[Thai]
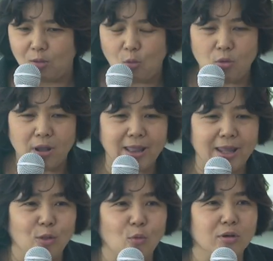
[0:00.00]
องค์อะไร
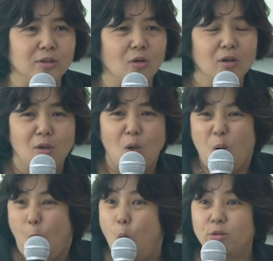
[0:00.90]
ลงอะเนาะ
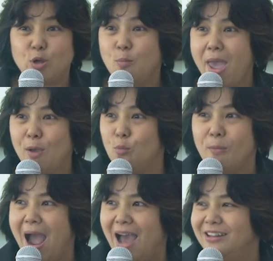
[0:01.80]
องค์เจ้าแม่อุ
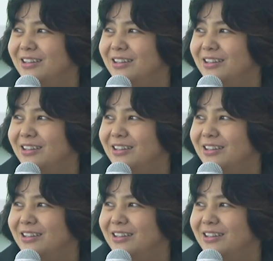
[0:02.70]
มา